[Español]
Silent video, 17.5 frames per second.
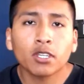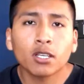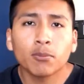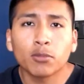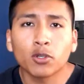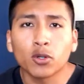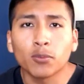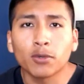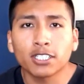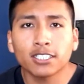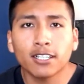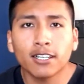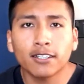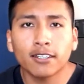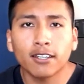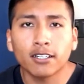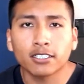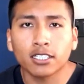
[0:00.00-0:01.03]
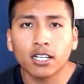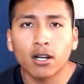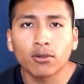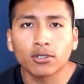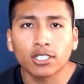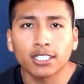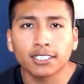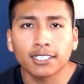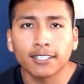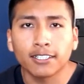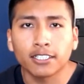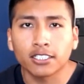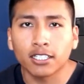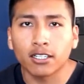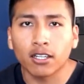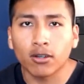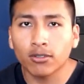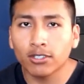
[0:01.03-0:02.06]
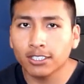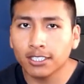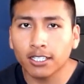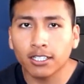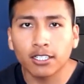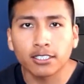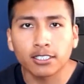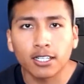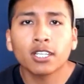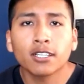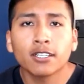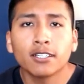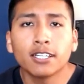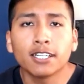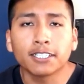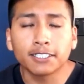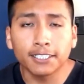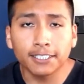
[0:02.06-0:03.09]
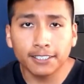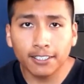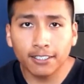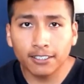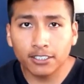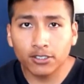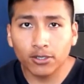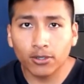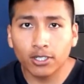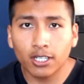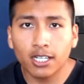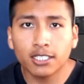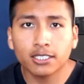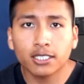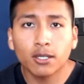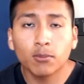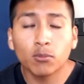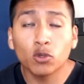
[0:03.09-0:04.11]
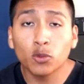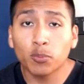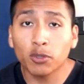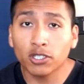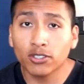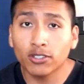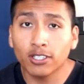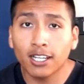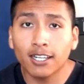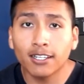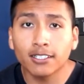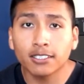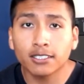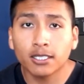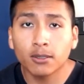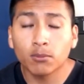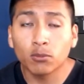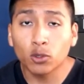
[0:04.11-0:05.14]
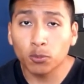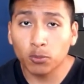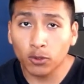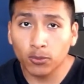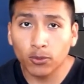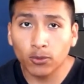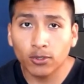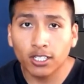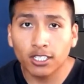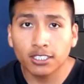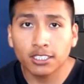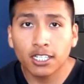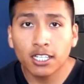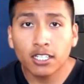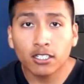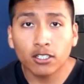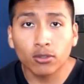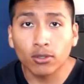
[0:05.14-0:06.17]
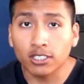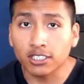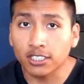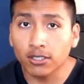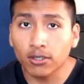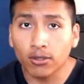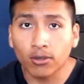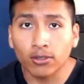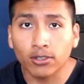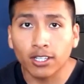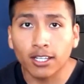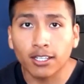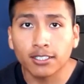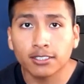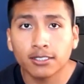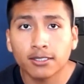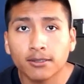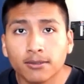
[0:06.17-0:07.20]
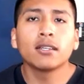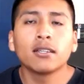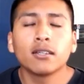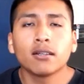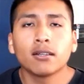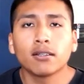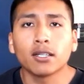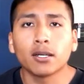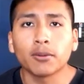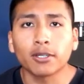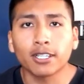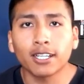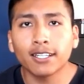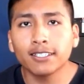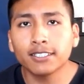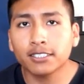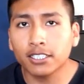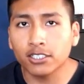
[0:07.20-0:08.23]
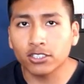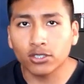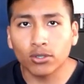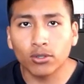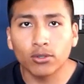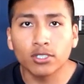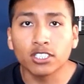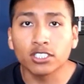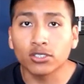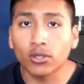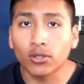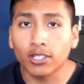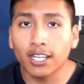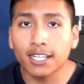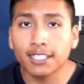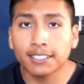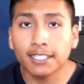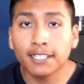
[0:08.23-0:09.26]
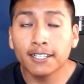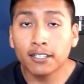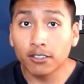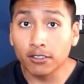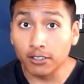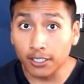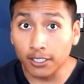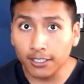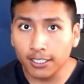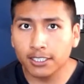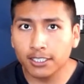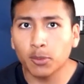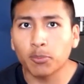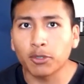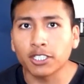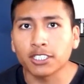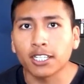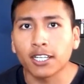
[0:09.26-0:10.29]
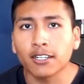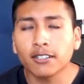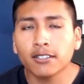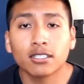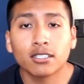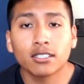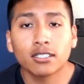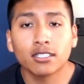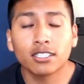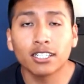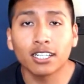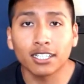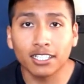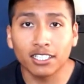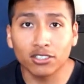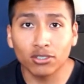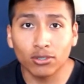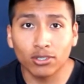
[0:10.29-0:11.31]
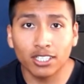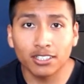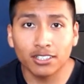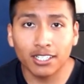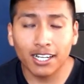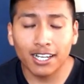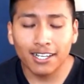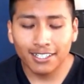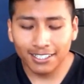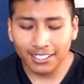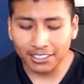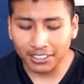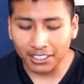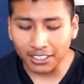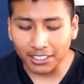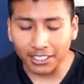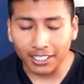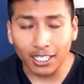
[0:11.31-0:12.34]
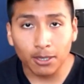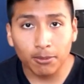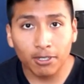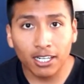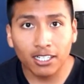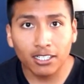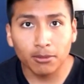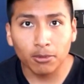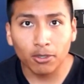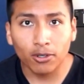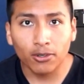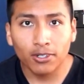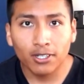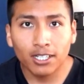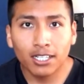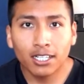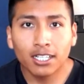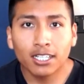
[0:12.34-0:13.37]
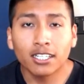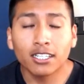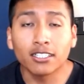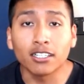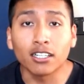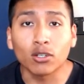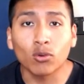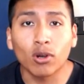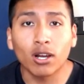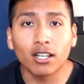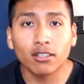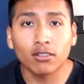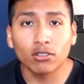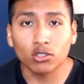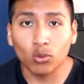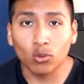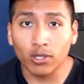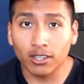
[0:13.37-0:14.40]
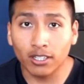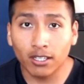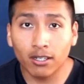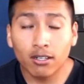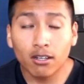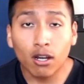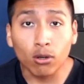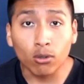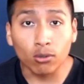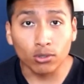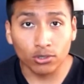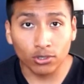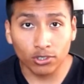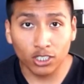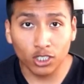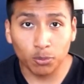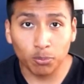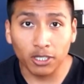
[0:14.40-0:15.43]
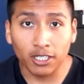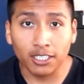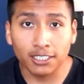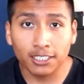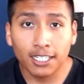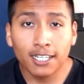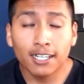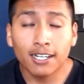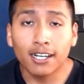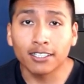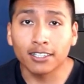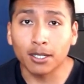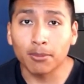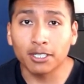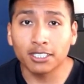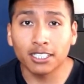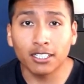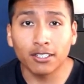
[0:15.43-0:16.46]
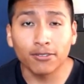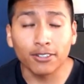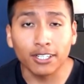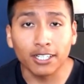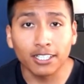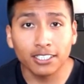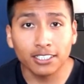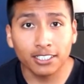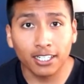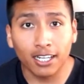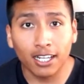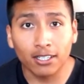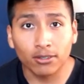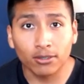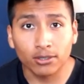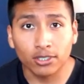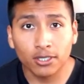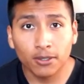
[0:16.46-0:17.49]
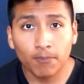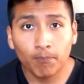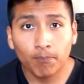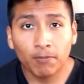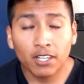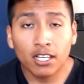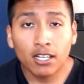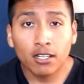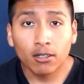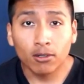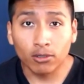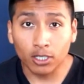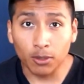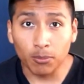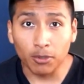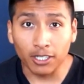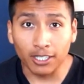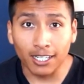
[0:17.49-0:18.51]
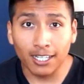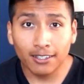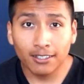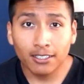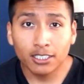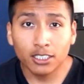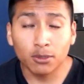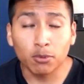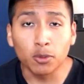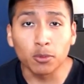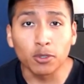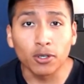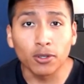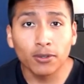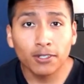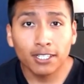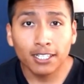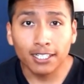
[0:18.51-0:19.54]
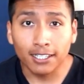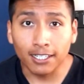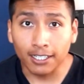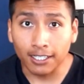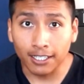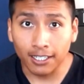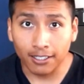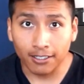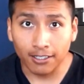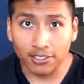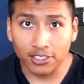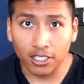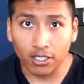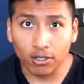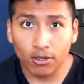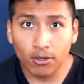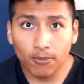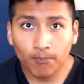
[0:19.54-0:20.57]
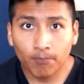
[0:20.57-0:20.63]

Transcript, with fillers: Pero más allá de las causas que desataron esta guerra, existen historias muy personales, muy profundas, que no han sido contadas. La verdad es que son historias dignas de apreciar y en aquí es donde entra este increíble libro en el cual nos cuenta Augusto Céspedes a través de diferentes relatos lo que en verdad se vivió en la guerra del Chaco.